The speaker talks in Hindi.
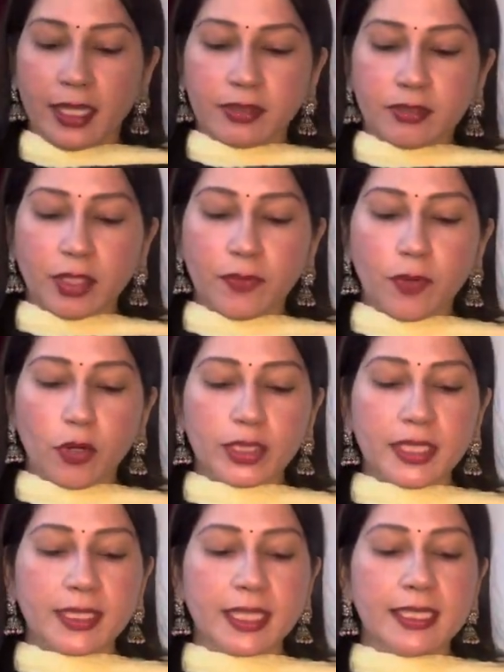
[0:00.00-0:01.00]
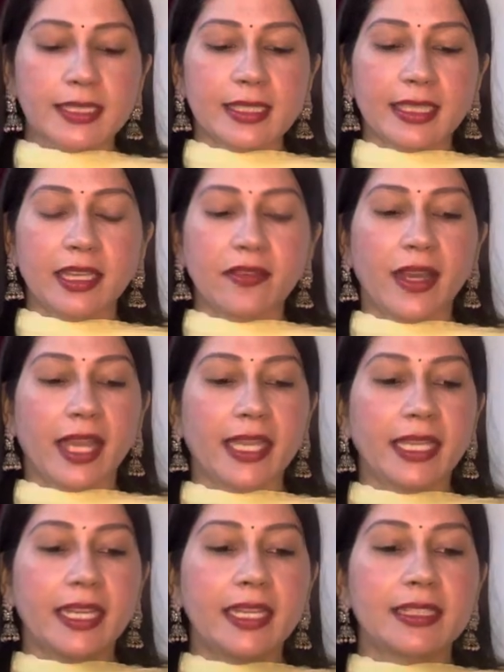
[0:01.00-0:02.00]
थ्री फोर्थ इसकी स्लीव
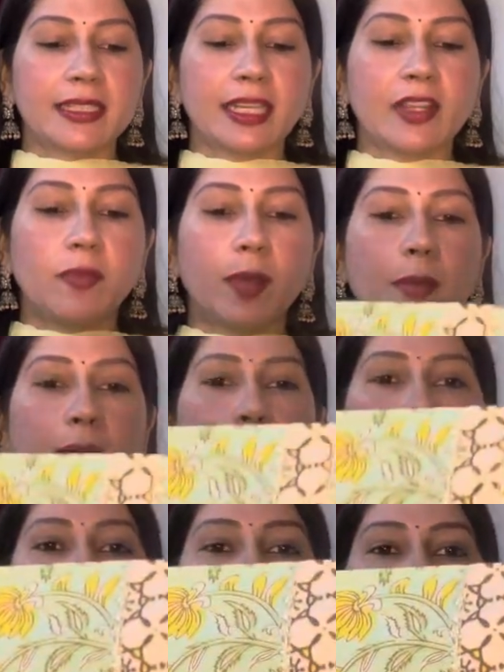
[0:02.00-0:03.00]
आएंगी एंड स्लीव पे भी आपको